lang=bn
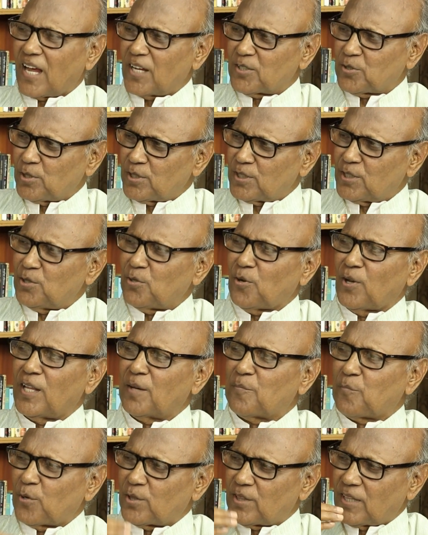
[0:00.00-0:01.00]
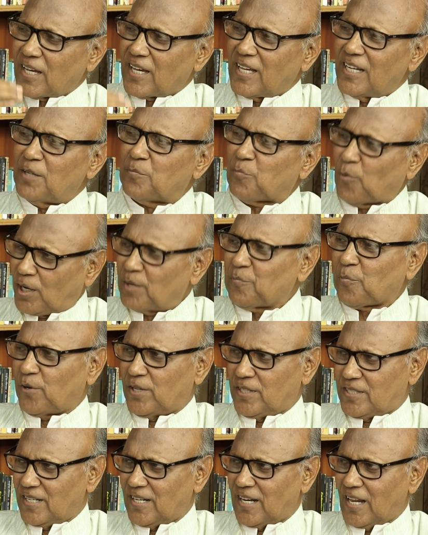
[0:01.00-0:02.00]
থাকা সত্ত্বেও অনেক প্রত্যাখ্যানের পরে
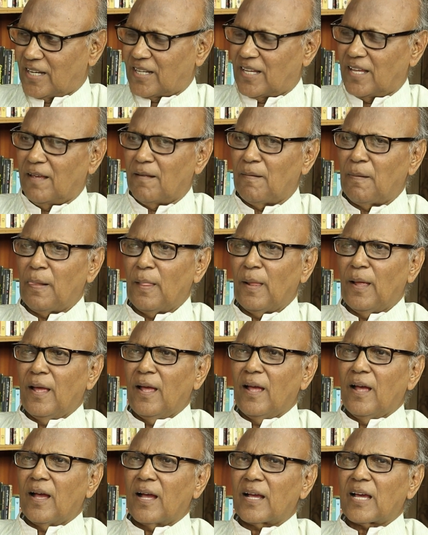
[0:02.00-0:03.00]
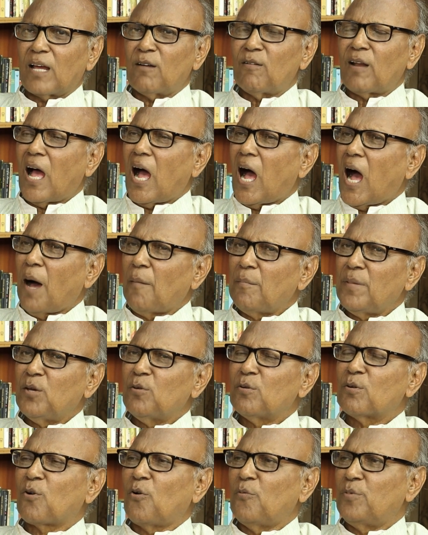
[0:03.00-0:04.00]
পড়েছেন আর কি কেননা আমি
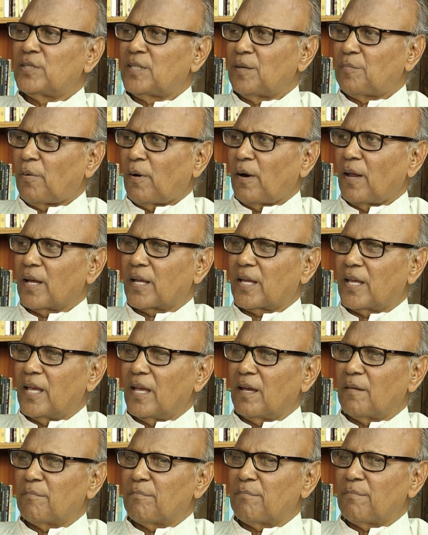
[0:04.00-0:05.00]
ওর কবিতা পড়াকে